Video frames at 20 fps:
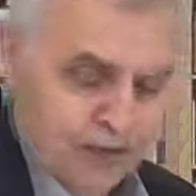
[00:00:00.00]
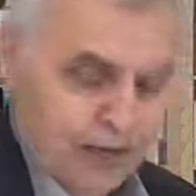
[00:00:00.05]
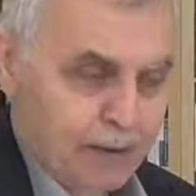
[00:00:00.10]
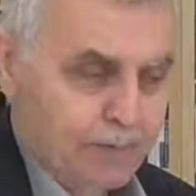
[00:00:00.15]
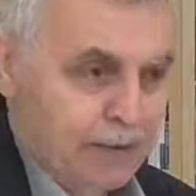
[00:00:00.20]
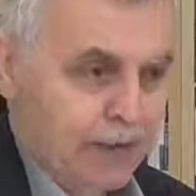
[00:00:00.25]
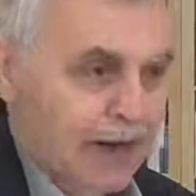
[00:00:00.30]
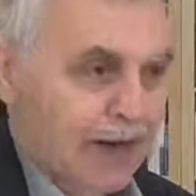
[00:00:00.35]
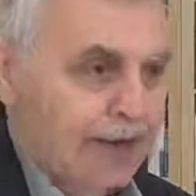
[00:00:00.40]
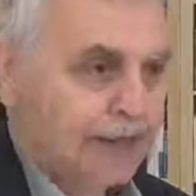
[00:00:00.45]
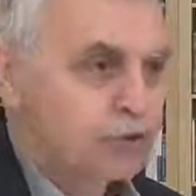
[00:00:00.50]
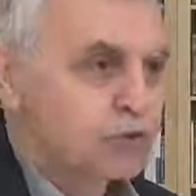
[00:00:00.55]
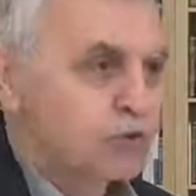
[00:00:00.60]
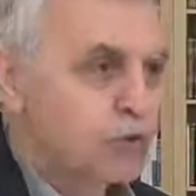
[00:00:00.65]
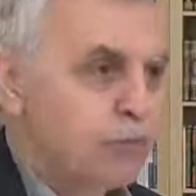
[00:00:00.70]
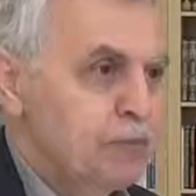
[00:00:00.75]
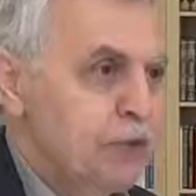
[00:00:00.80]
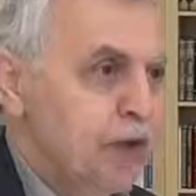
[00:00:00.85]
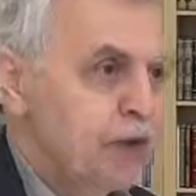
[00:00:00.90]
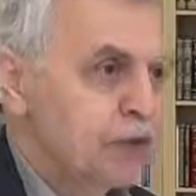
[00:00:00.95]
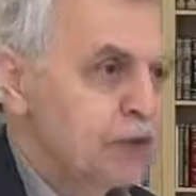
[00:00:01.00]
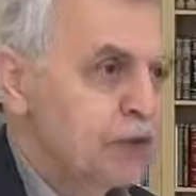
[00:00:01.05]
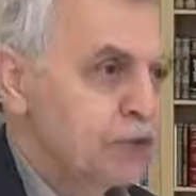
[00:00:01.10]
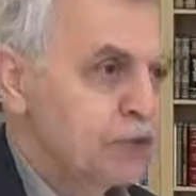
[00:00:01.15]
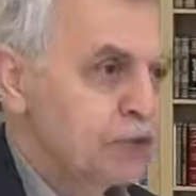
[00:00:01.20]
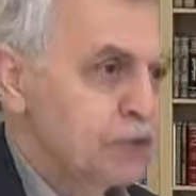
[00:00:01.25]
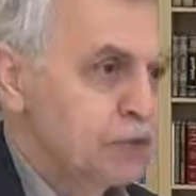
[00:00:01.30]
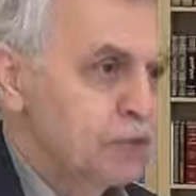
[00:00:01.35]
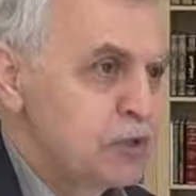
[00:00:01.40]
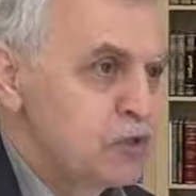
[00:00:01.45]
Ama anatomi
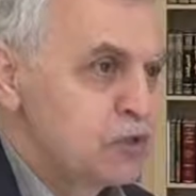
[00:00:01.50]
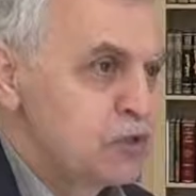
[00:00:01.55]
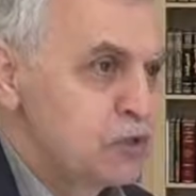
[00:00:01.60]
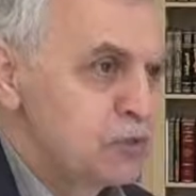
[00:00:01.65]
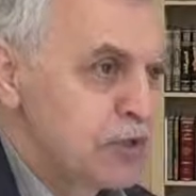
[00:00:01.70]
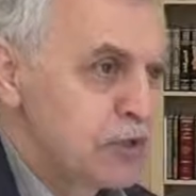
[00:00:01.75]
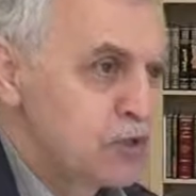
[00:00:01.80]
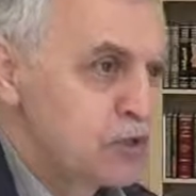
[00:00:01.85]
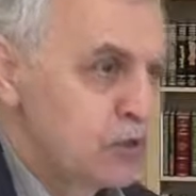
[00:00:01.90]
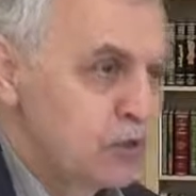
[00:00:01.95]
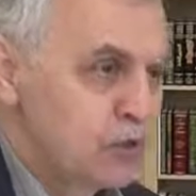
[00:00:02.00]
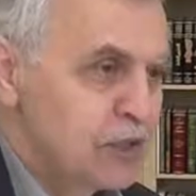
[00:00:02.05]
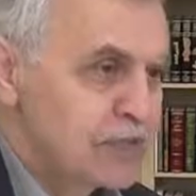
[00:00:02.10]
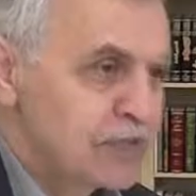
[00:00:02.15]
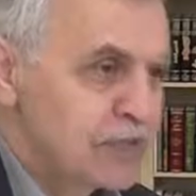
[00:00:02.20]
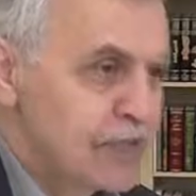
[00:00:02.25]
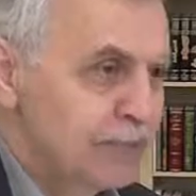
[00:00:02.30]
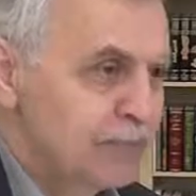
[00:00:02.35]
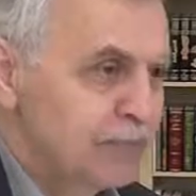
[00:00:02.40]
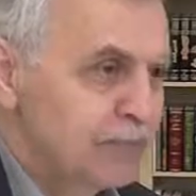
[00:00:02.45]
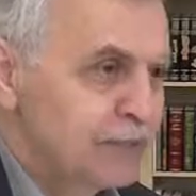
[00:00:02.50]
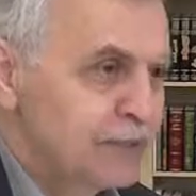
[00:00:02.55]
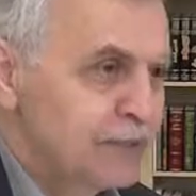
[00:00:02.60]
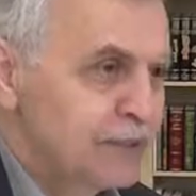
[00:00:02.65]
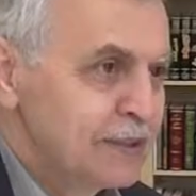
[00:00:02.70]
hakkında bir cümle söylesem